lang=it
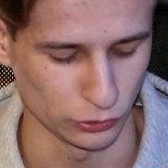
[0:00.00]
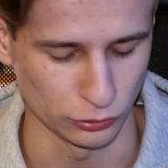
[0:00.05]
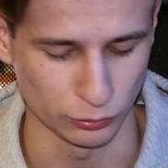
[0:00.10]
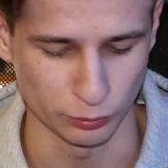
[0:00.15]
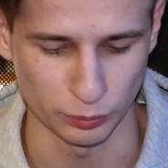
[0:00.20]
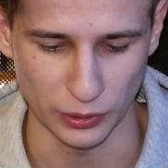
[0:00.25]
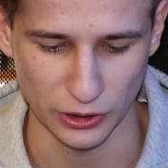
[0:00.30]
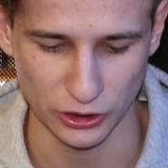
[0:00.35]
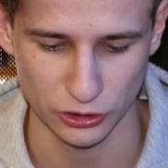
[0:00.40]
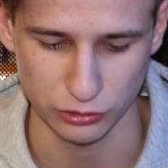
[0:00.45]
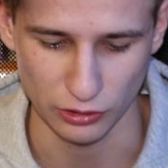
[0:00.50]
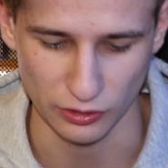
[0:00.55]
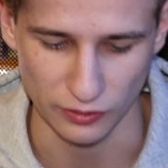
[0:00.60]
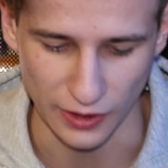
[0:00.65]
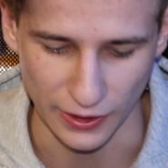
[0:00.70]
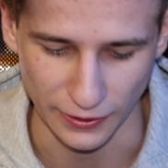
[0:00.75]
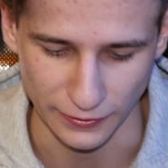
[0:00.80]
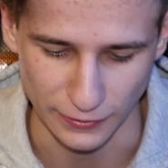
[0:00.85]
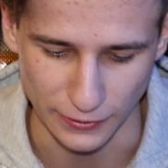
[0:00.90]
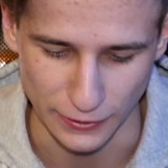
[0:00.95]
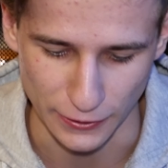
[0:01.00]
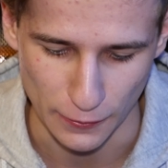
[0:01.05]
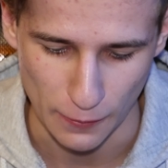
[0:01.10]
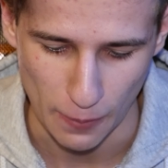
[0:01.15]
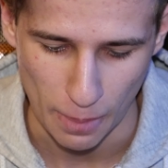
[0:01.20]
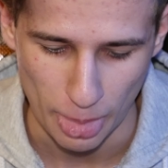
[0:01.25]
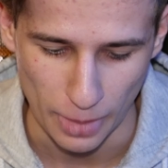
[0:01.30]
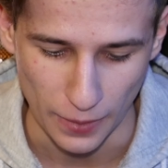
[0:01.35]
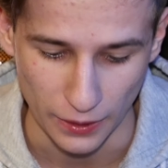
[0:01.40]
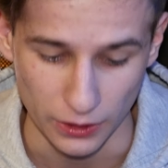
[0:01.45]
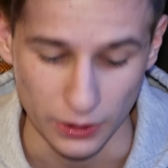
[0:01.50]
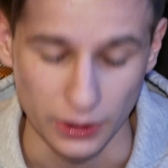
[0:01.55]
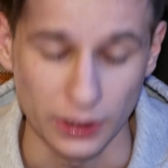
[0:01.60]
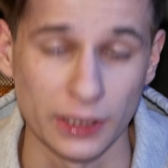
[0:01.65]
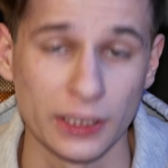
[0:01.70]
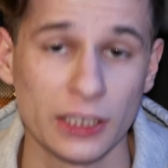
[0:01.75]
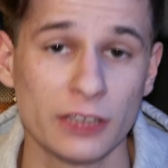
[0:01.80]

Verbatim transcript: un, passo avanti eh,